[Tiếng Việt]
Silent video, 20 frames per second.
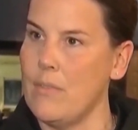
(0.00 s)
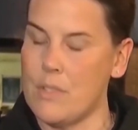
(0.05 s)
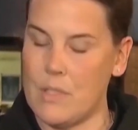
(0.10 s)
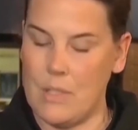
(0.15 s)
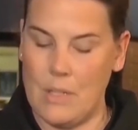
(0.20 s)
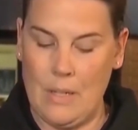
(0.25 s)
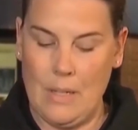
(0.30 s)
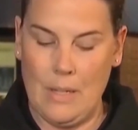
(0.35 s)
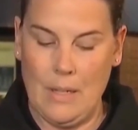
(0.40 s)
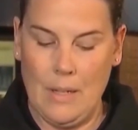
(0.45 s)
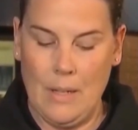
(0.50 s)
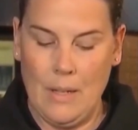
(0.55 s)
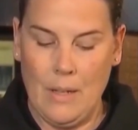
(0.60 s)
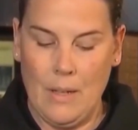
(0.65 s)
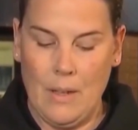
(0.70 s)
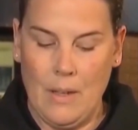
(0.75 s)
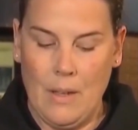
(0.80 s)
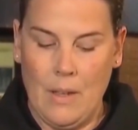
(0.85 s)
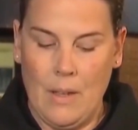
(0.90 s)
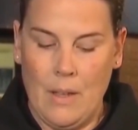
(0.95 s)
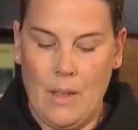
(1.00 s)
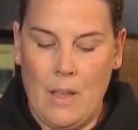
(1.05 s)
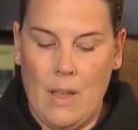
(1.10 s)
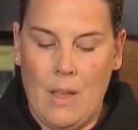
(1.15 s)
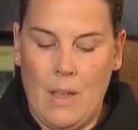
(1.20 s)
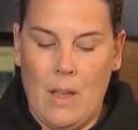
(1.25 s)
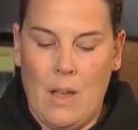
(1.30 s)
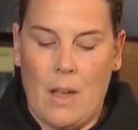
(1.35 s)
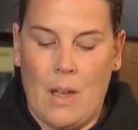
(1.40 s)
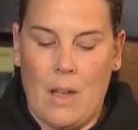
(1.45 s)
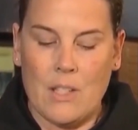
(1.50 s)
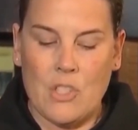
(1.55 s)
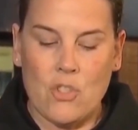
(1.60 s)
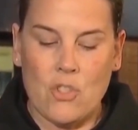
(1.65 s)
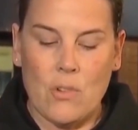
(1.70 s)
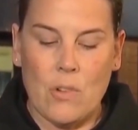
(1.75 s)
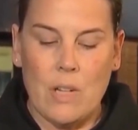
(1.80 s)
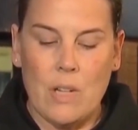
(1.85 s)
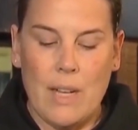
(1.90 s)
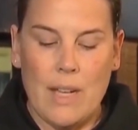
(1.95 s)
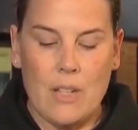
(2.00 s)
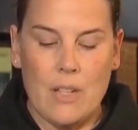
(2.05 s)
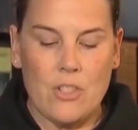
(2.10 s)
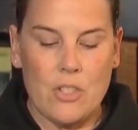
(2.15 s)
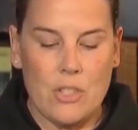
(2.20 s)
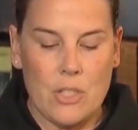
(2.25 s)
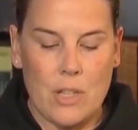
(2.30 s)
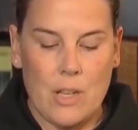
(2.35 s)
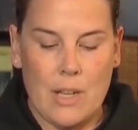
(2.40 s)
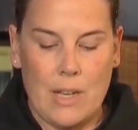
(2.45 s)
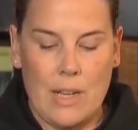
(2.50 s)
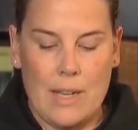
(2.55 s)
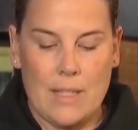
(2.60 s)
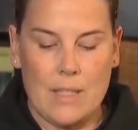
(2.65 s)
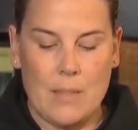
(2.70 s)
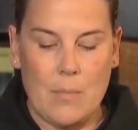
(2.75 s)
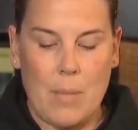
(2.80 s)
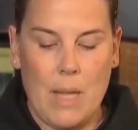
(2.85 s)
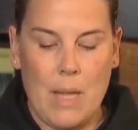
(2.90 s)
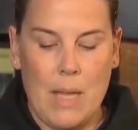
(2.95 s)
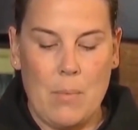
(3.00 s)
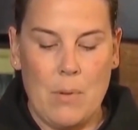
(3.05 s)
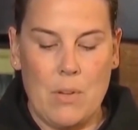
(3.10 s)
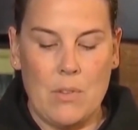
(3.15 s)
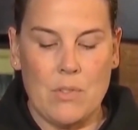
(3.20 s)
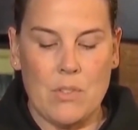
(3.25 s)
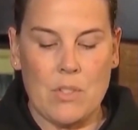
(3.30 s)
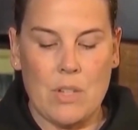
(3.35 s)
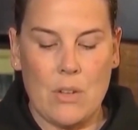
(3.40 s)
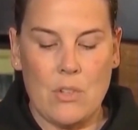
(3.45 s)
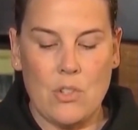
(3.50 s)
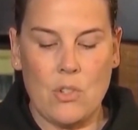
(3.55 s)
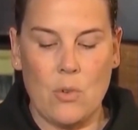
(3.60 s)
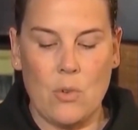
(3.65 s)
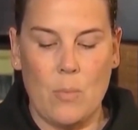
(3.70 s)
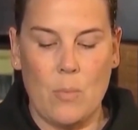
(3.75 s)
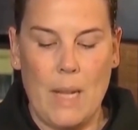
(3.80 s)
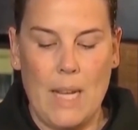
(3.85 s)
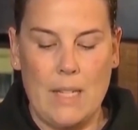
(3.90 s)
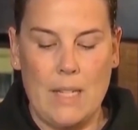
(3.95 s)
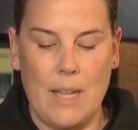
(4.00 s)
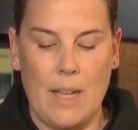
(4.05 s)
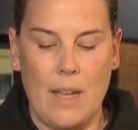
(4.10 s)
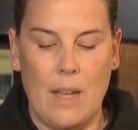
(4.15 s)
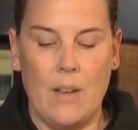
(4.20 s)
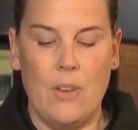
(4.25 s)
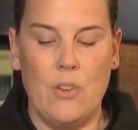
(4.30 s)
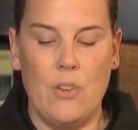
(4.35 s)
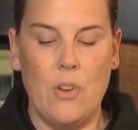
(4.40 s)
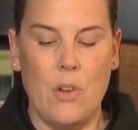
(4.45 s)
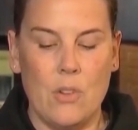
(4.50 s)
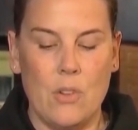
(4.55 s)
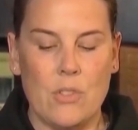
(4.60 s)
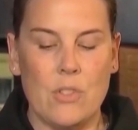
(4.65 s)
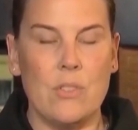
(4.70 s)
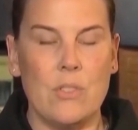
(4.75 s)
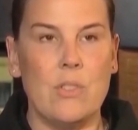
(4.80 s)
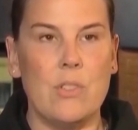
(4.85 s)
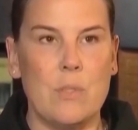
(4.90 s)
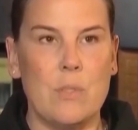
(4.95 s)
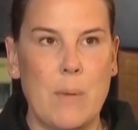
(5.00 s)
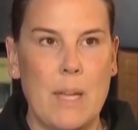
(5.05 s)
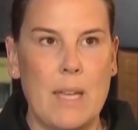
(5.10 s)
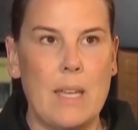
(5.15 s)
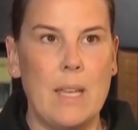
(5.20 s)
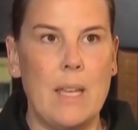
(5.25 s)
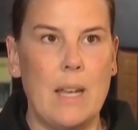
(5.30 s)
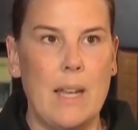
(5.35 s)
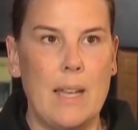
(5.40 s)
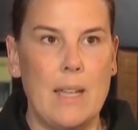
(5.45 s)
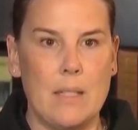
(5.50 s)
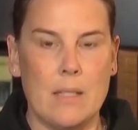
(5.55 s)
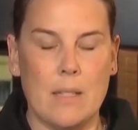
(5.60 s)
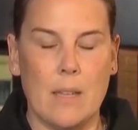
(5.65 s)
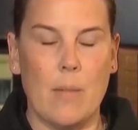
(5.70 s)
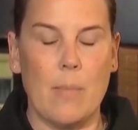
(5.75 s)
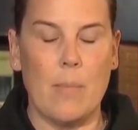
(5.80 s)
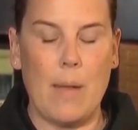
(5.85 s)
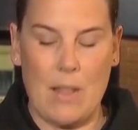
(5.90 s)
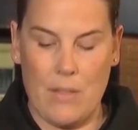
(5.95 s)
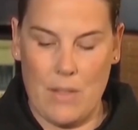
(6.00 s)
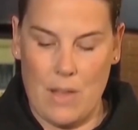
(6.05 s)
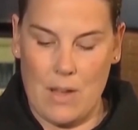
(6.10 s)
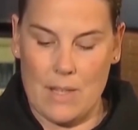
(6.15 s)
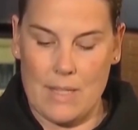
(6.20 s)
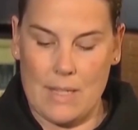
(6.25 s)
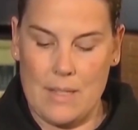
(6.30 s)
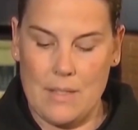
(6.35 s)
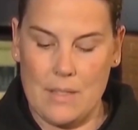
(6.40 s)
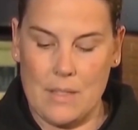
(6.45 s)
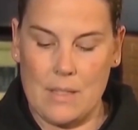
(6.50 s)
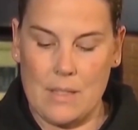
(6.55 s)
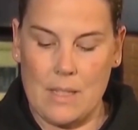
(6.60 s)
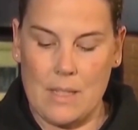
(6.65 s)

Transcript: và bà Miêu cũng thay mặt cho cảnh sát của quận Essex à, hứa sẽ điều tra một cách cẩn trọng và không à,